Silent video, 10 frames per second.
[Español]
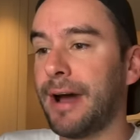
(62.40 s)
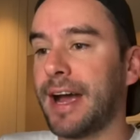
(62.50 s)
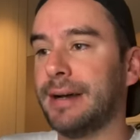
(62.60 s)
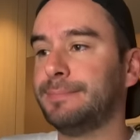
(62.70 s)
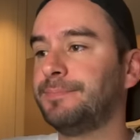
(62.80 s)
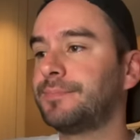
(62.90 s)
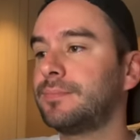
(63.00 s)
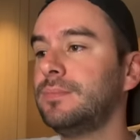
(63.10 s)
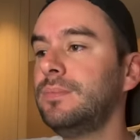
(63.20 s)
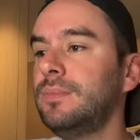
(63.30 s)
a la baja.
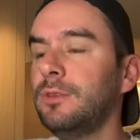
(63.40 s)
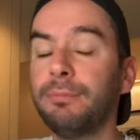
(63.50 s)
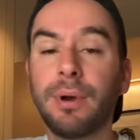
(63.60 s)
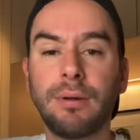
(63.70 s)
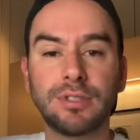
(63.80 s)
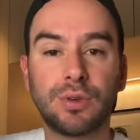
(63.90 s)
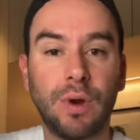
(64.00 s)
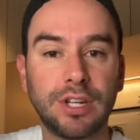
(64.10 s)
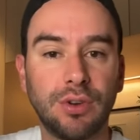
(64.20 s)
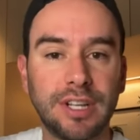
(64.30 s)
Pero vamos,
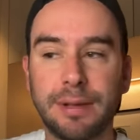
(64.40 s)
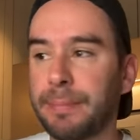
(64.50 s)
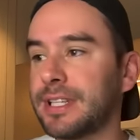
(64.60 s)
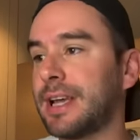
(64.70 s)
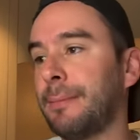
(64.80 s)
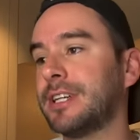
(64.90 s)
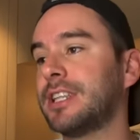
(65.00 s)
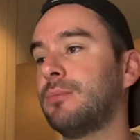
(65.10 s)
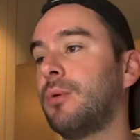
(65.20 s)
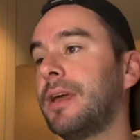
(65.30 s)
¿cuáles son las empresas que más
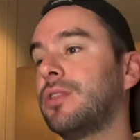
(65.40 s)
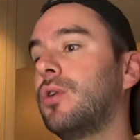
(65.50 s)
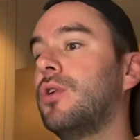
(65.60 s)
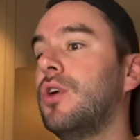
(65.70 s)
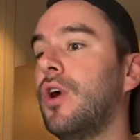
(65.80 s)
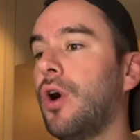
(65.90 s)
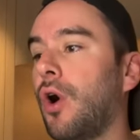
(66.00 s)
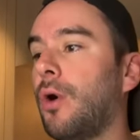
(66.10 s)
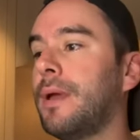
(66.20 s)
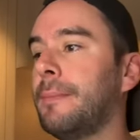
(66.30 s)
están moviendo?
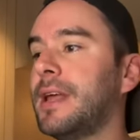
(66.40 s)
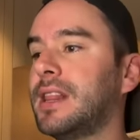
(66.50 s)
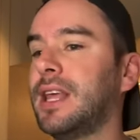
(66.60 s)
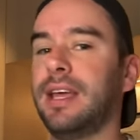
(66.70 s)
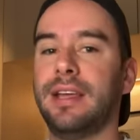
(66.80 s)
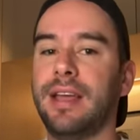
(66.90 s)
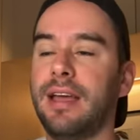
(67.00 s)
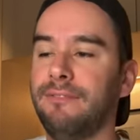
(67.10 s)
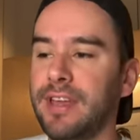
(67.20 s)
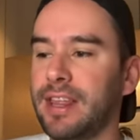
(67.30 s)
Obviamente,
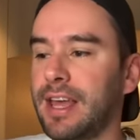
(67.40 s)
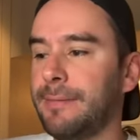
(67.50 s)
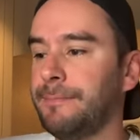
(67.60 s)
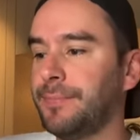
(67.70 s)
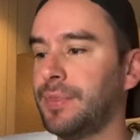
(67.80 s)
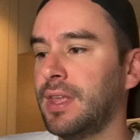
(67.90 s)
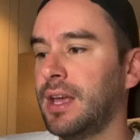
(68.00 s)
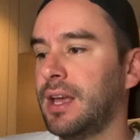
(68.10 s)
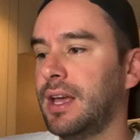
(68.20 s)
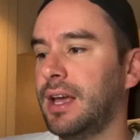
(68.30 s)
Nvidia.
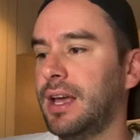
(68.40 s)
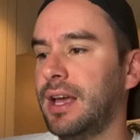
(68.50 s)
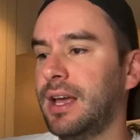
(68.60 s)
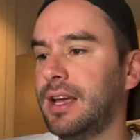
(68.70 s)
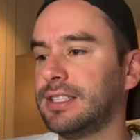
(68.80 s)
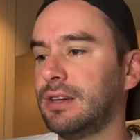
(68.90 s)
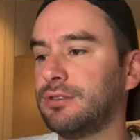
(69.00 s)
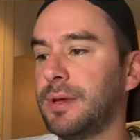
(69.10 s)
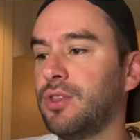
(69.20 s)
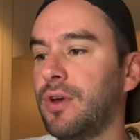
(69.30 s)
Eh,
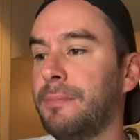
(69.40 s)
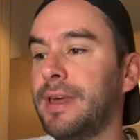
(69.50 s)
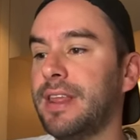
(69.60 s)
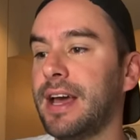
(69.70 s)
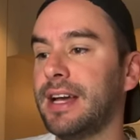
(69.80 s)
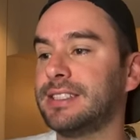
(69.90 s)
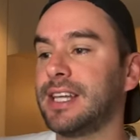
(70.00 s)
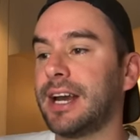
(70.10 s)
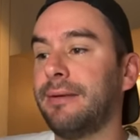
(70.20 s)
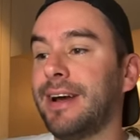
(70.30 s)
estamos viendo Nvidia,
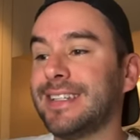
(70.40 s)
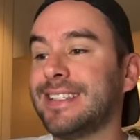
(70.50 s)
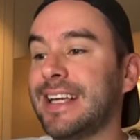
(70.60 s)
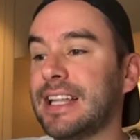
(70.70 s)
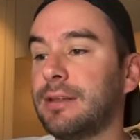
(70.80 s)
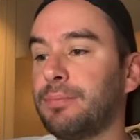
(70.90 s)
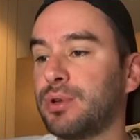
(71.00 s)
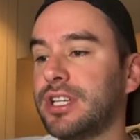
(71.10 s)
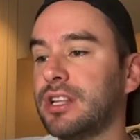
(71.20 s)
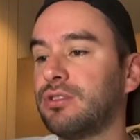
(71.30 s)
está arriba
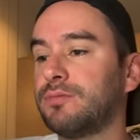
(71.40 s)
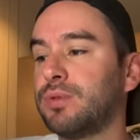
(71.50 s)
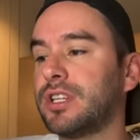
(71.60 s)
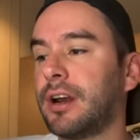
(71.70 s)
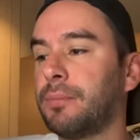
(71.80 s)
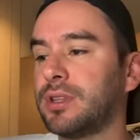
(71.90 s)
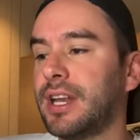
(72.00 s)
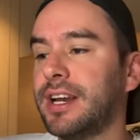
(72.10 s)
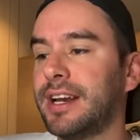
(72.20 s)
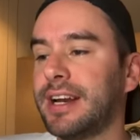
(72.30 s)
7% después de
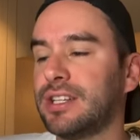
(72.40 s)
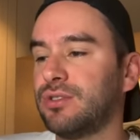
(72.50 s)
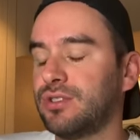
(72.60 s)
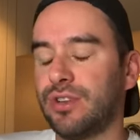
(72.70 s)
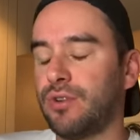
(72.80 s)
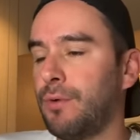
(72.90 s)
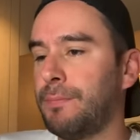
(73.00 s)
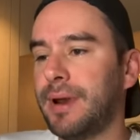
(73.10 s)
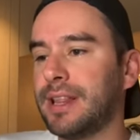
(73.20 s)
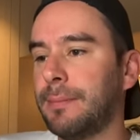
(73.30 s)
reportar ingresos
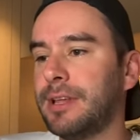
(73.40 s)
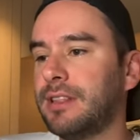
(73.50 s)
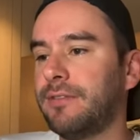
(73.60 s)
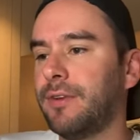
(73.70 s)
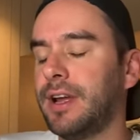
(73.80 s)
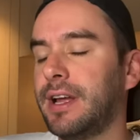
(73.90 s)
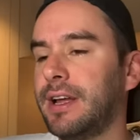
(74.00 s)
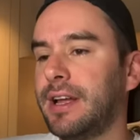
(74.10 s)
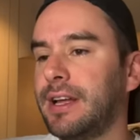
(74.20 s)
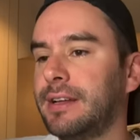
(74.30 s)
completamente
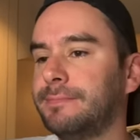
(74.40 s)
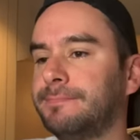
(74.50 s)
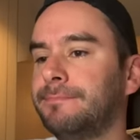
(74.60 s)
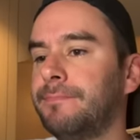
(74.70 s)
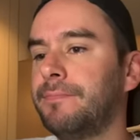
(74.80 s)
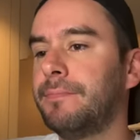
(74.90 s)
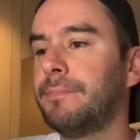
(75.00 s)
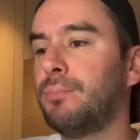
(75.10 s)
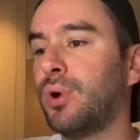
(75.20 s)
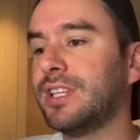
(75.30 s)
eh,
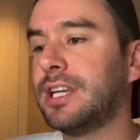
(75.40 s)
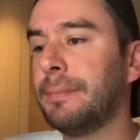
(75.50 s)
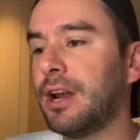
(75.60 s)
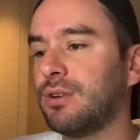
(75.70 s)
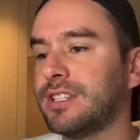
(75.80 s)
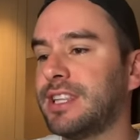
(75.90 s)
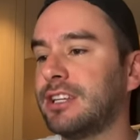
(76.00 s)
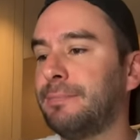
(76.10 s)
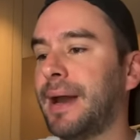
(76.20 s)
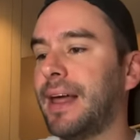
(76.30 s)
por encima de lo que se está
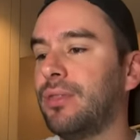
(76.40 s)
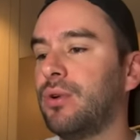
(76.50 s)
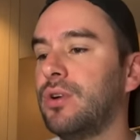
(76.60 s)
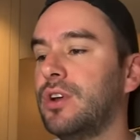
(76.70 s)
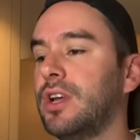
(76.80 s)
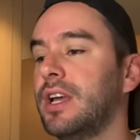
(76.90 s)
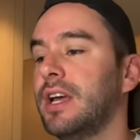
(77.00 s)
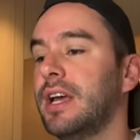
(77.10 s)
esperando.